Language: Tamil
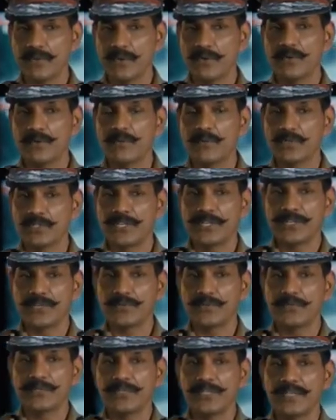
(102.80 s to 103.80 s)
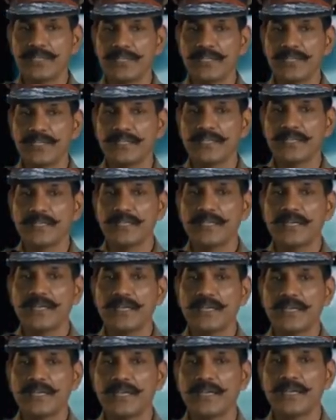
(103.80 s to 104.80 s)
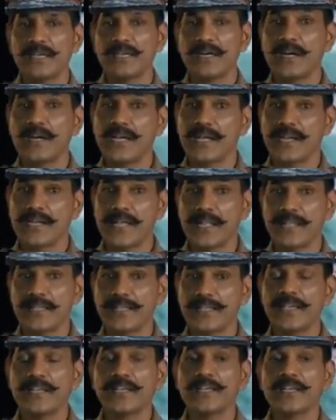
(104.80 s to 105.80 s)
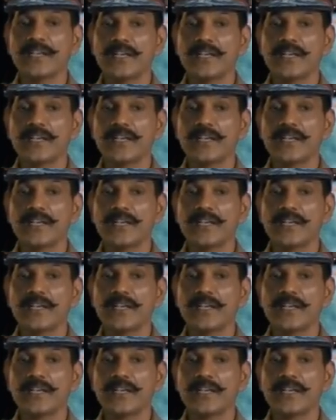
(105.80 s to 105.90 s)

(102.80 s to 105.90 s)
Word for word: ஒரு மோசடிக்கும் நீங்கள் ஆளாயிடாதீங்க